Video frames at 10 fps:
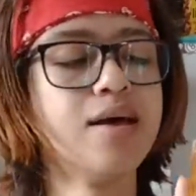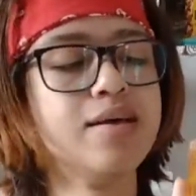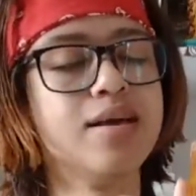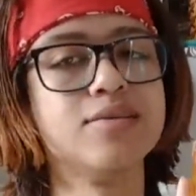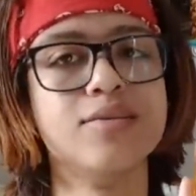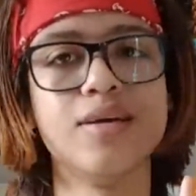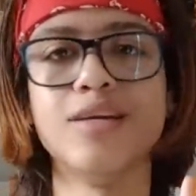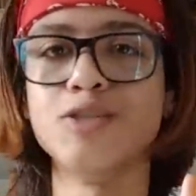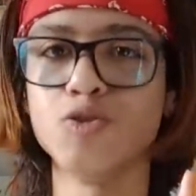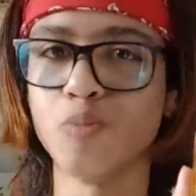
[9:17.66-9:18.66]
E esse
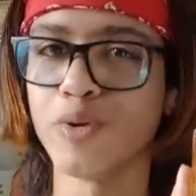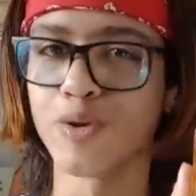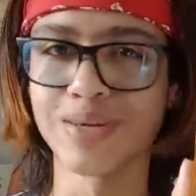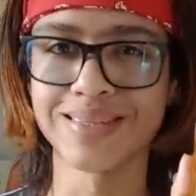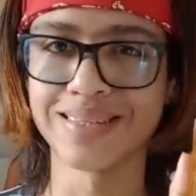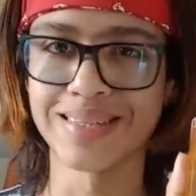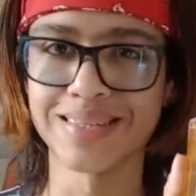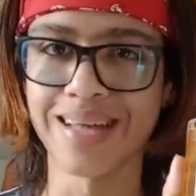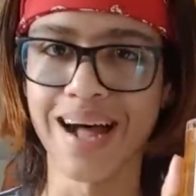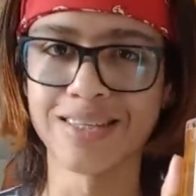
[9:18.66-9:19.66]
daqui supre todas as
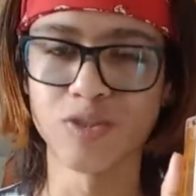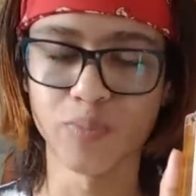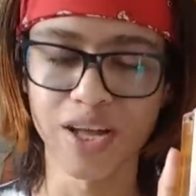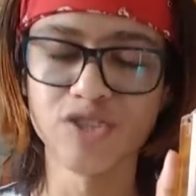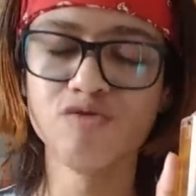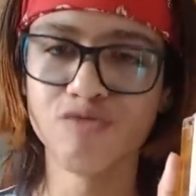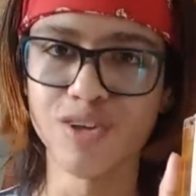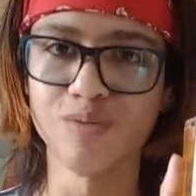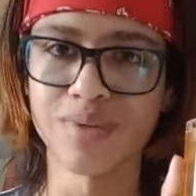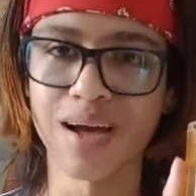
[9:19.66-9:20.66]
necessidades porque é
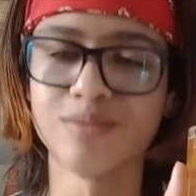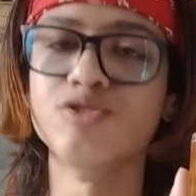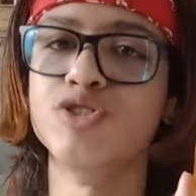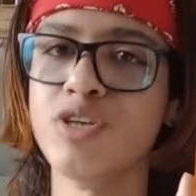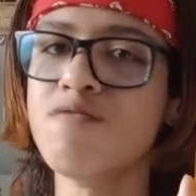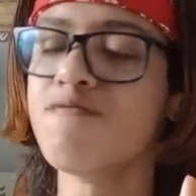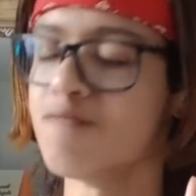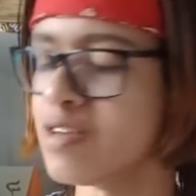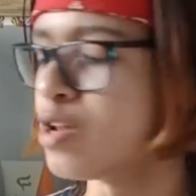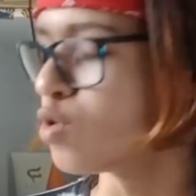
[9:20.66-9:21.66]
divino, tá?
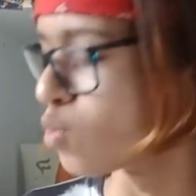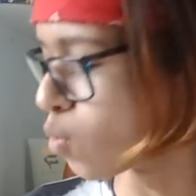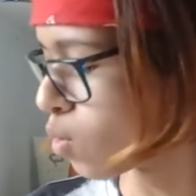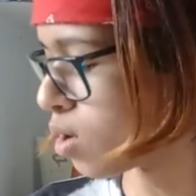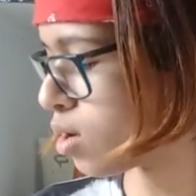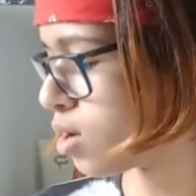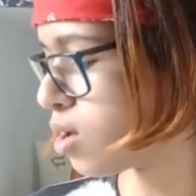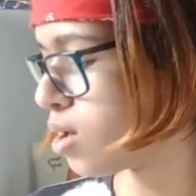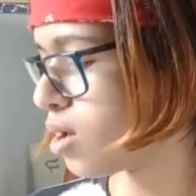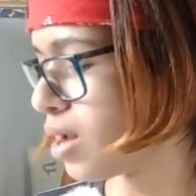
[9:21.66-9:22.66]
Divino.
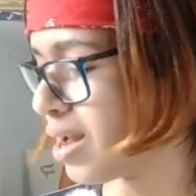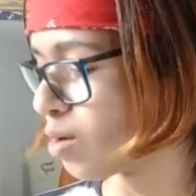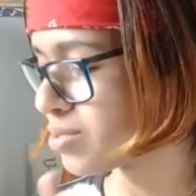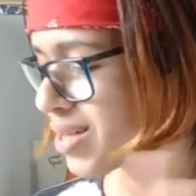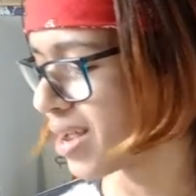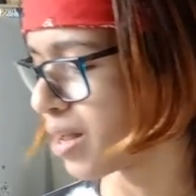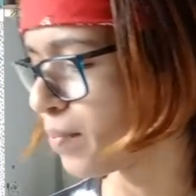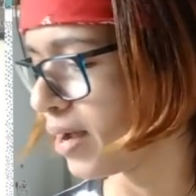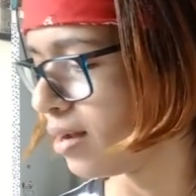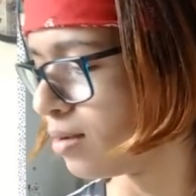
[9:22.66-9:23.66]
Ele não sai da
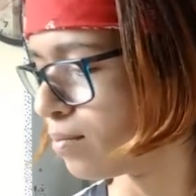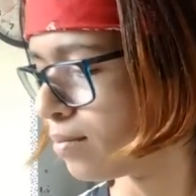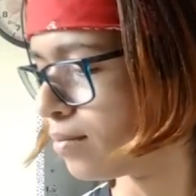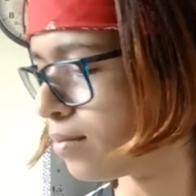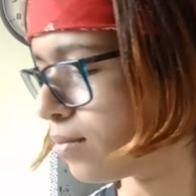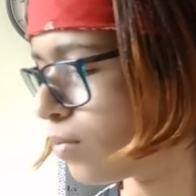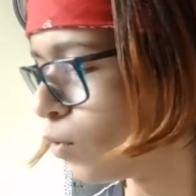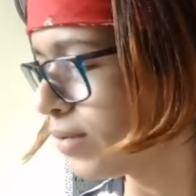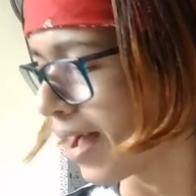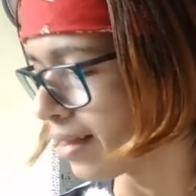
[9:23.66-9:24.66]
pele.
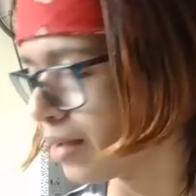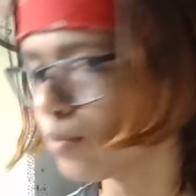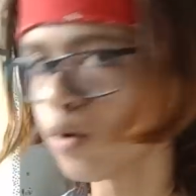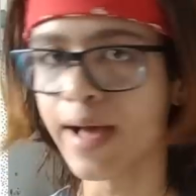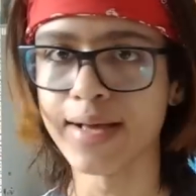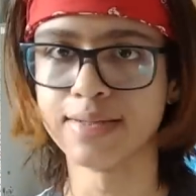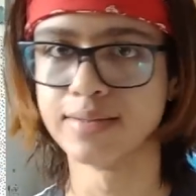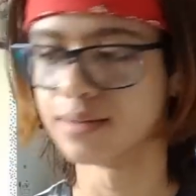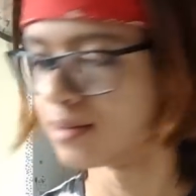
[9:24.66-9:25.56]
Por nada, nem por reza